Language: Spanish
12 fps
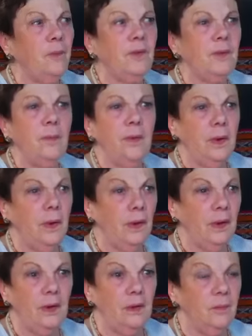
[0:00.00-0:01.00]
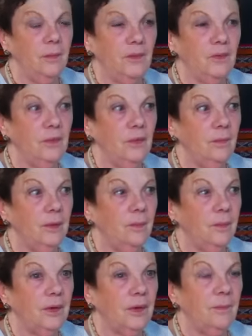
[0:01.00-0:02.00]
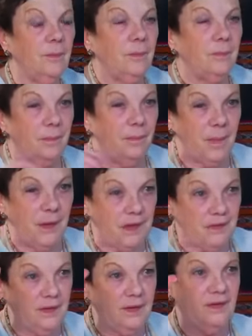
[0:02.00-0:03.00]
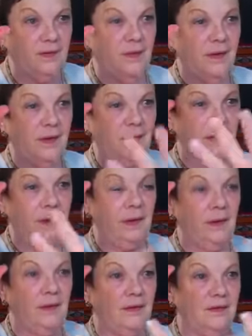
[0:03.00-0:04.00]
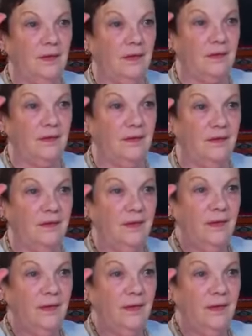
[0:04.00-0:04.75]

puse mujer ángel no por su nombre, porque parece que se va a caer al desierto.